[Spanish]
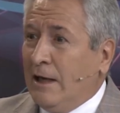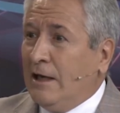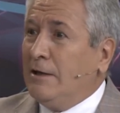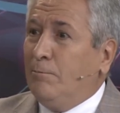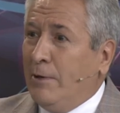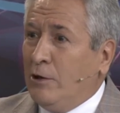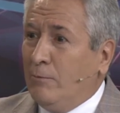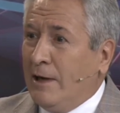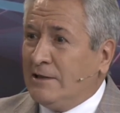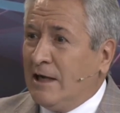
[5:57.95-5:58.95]
el imperio
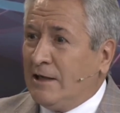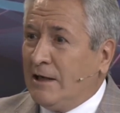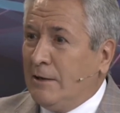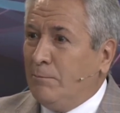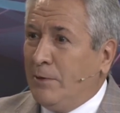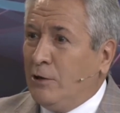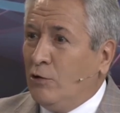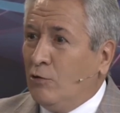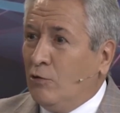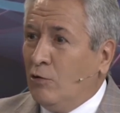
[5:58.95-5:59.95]
maya y el
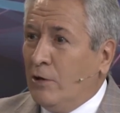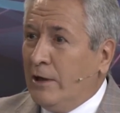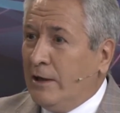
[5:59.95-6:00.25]
imperio